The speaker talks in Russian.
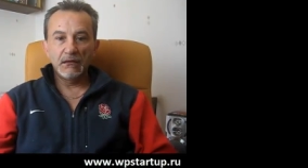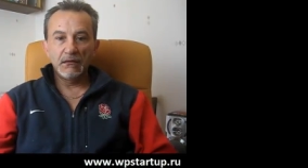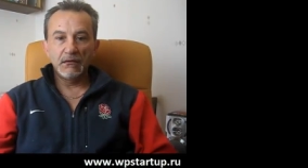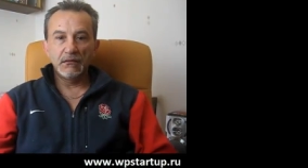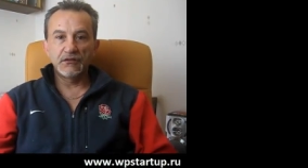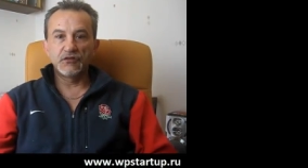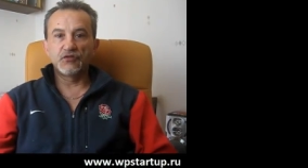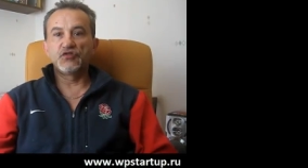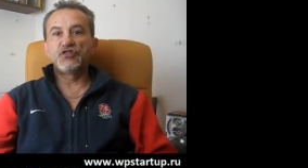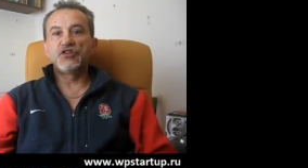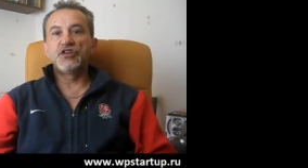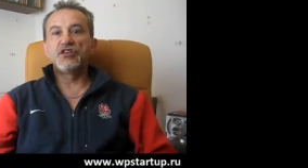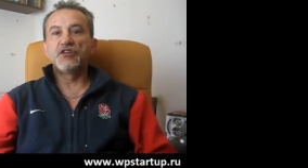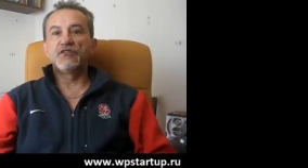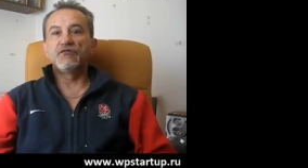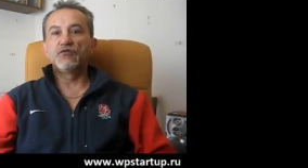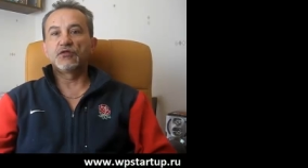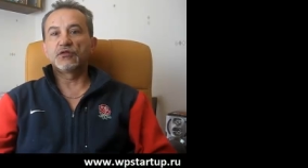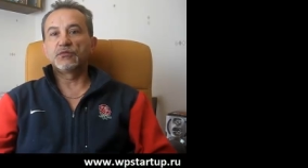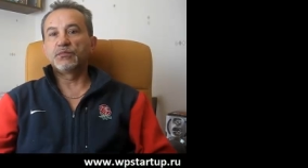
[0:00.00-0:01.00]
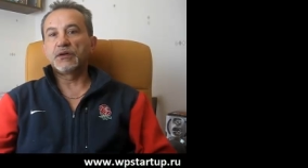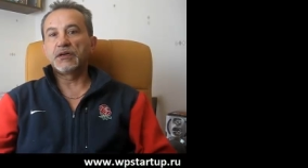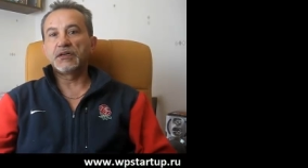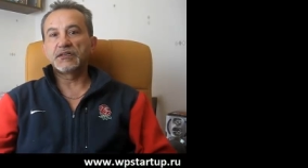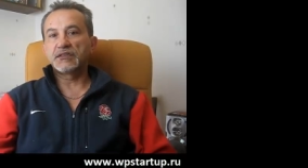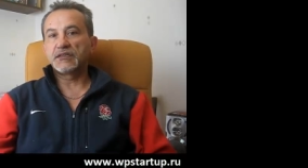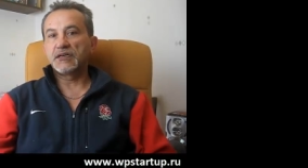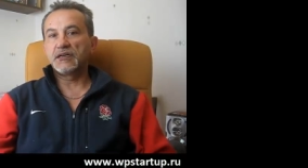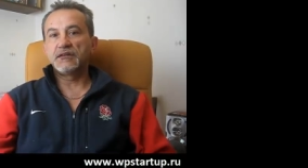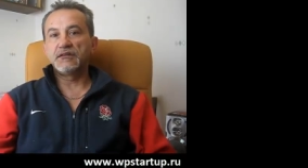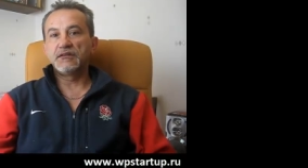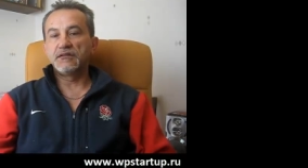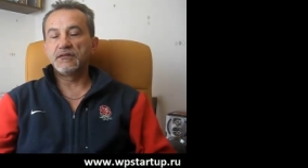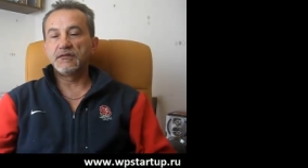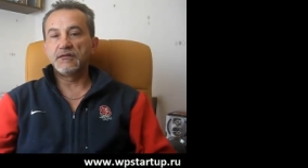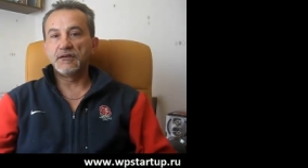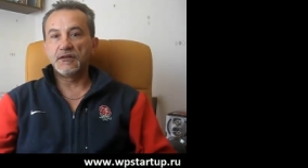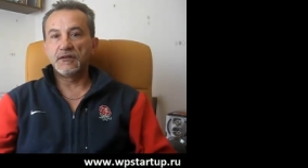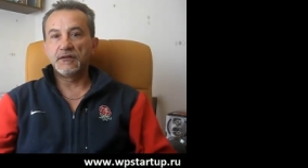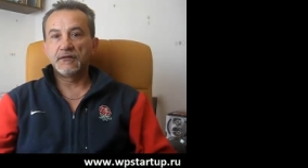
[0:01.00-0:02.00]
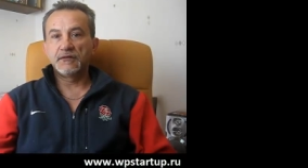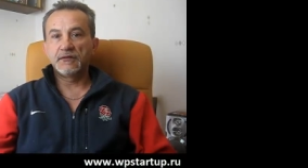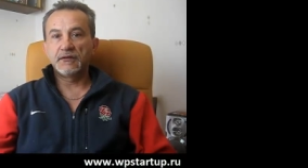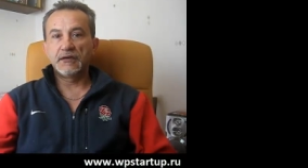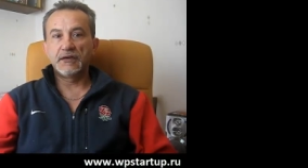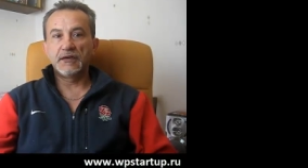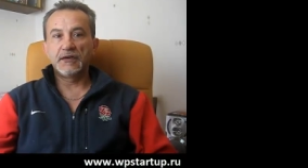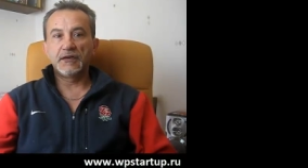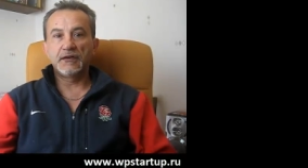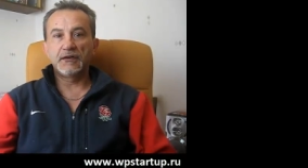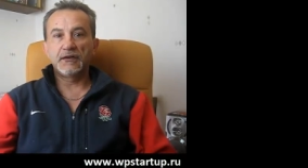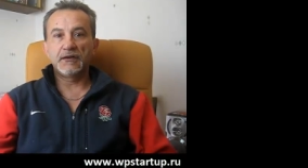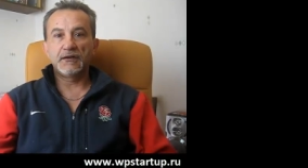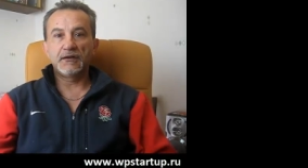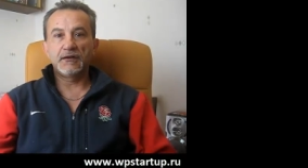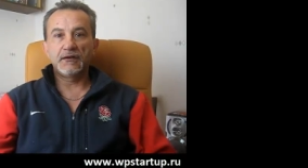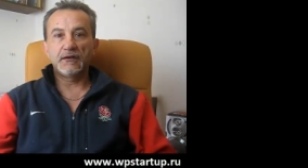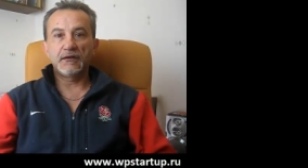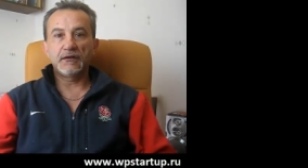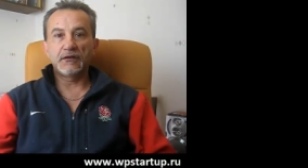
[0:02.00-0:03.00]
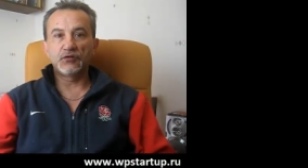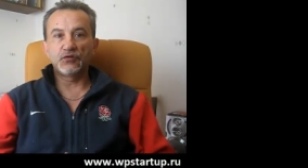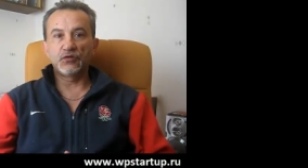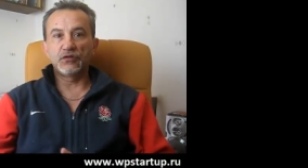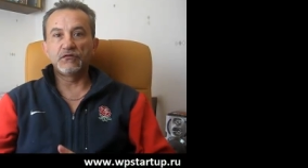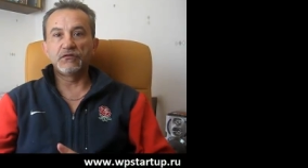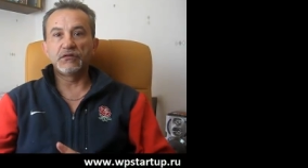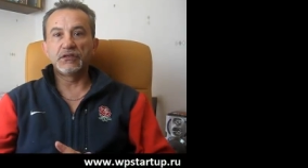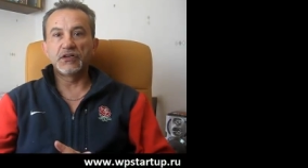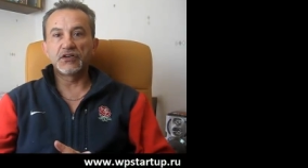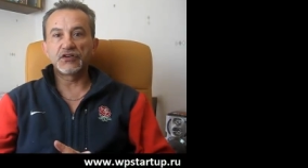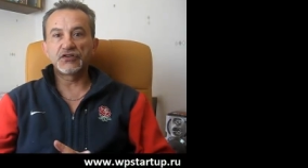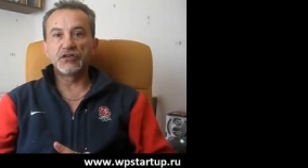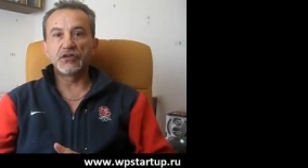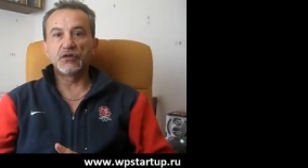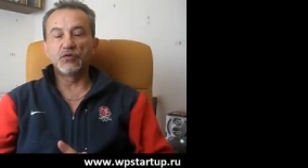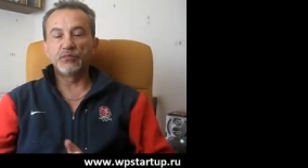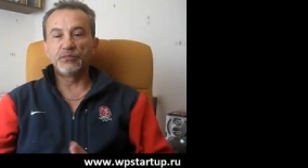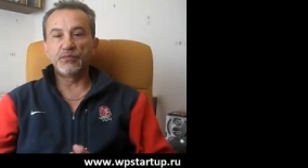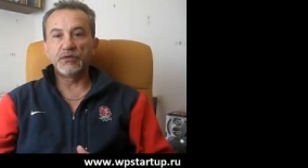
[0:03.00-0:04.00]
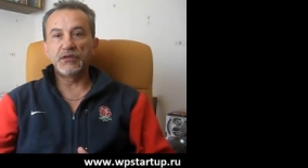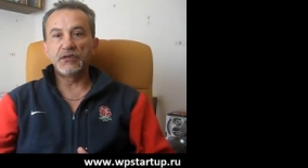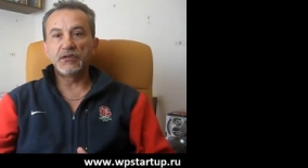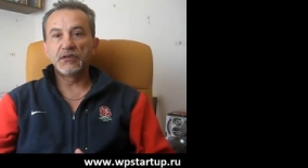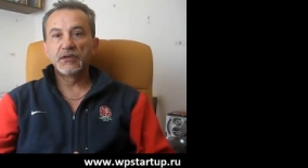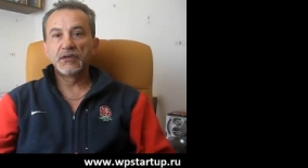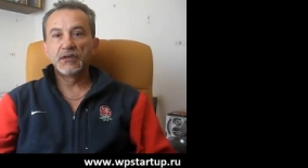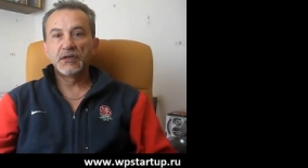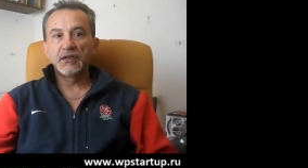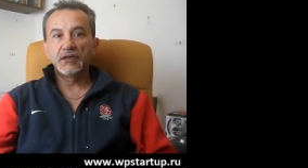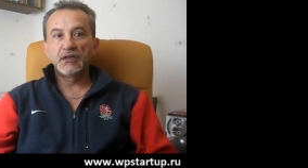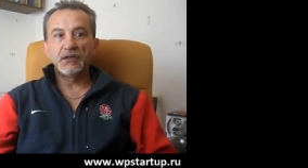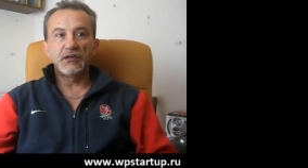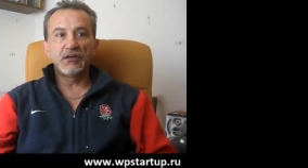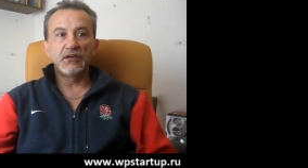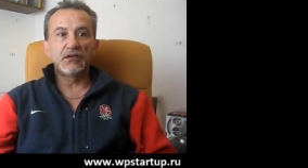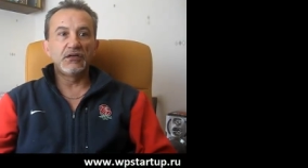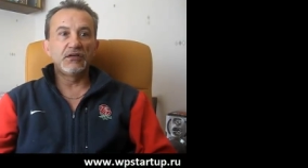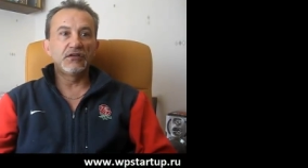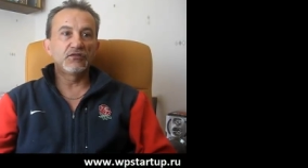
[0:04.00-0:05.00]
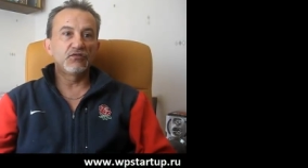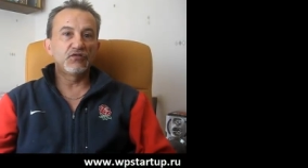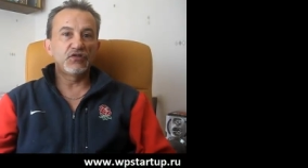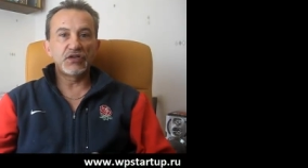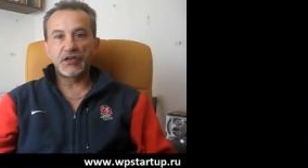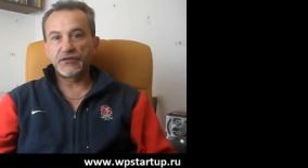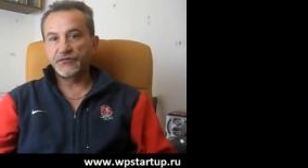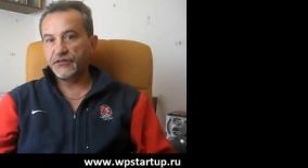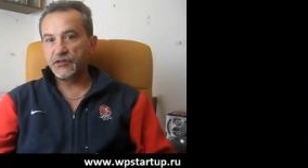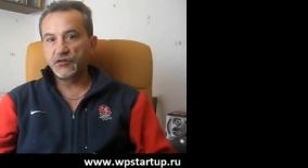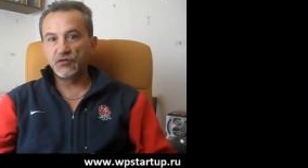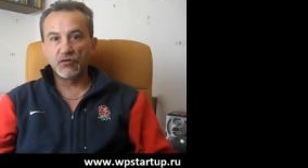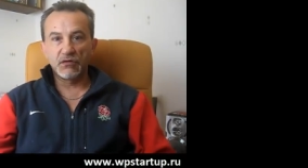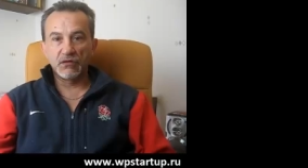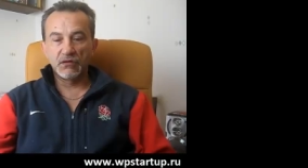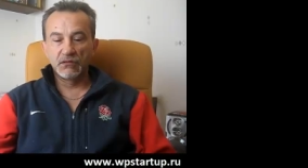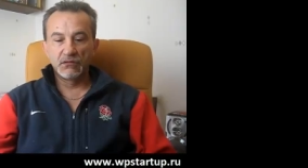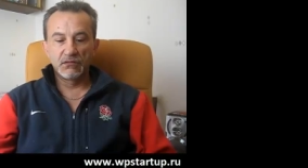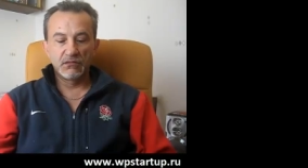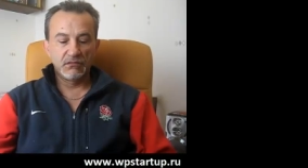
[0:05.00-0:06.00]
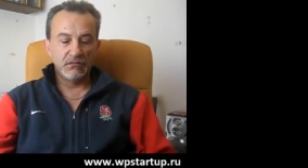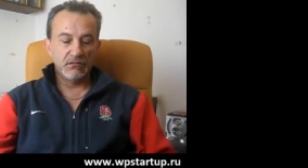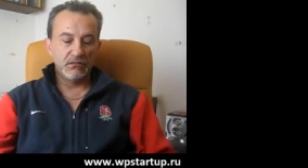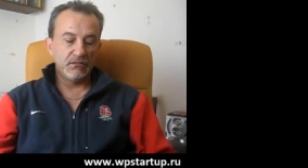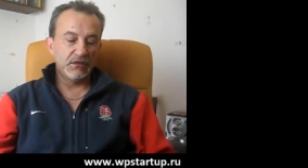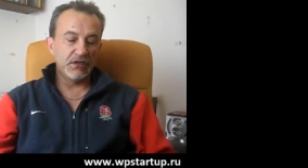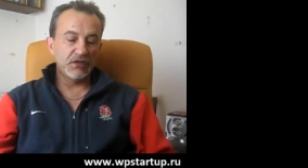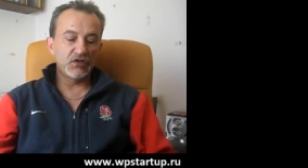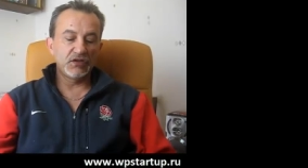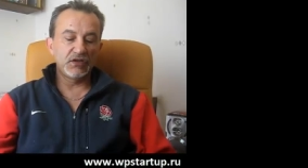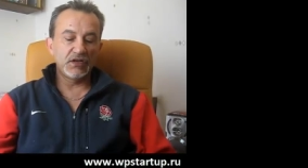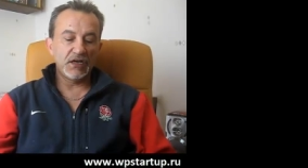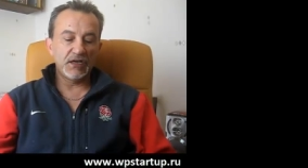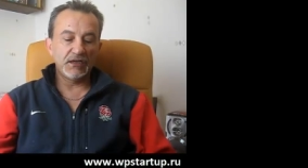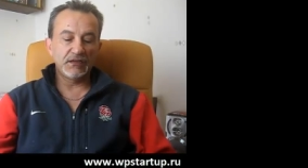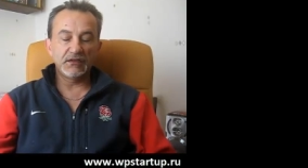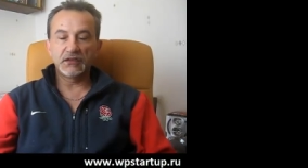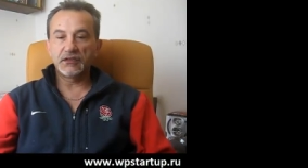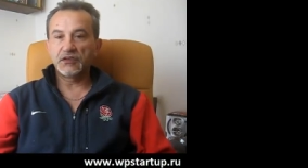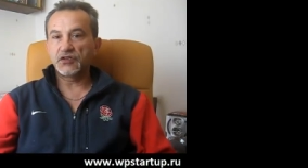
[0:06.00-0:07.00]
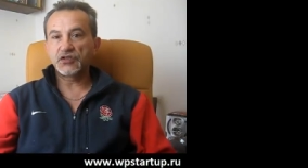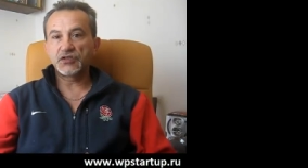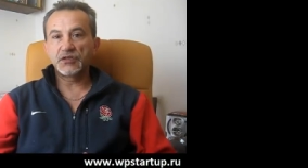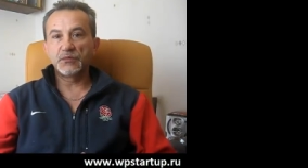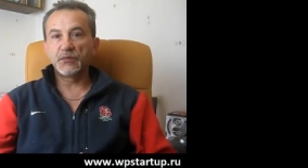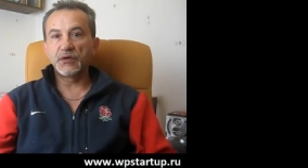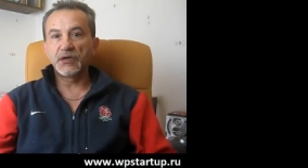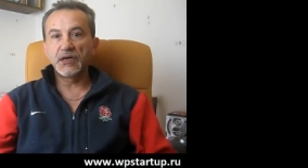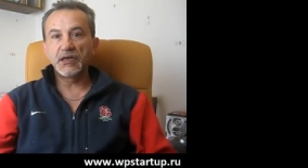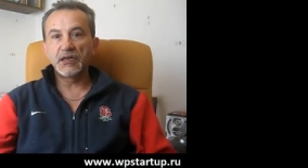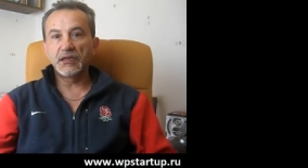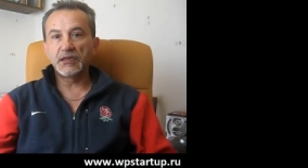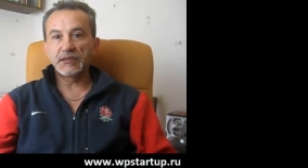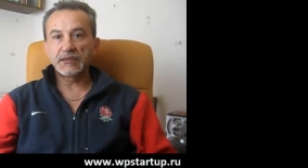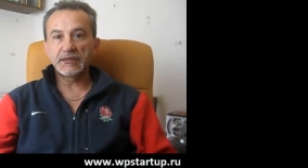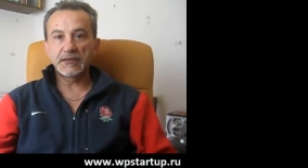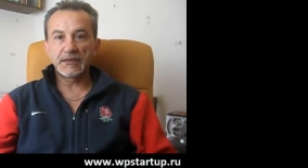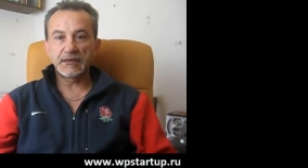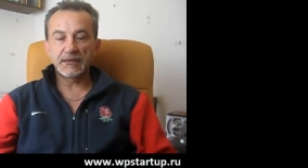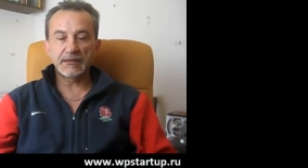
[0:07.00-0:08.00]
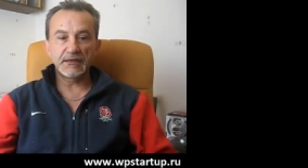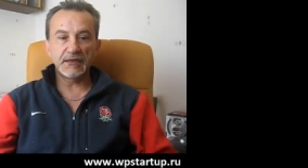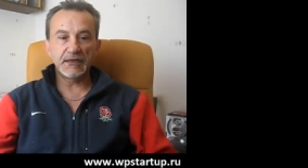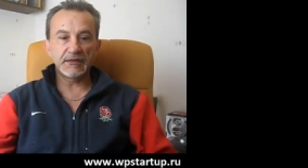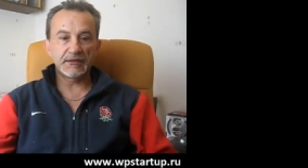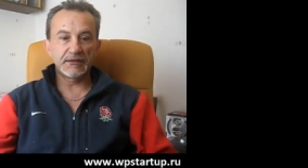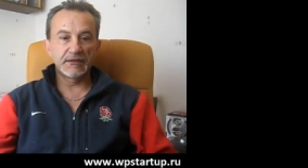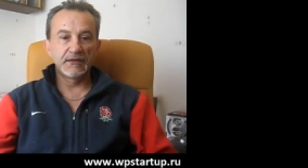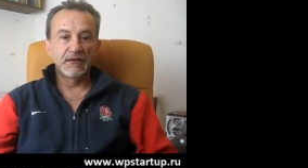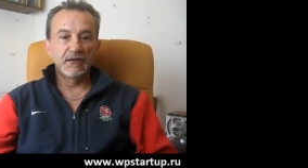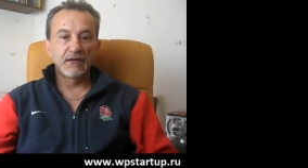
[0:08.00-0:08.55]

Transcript: изучение WordPress за один день, э, который вы должны купить и изучать все, начиная от HTML, CSS,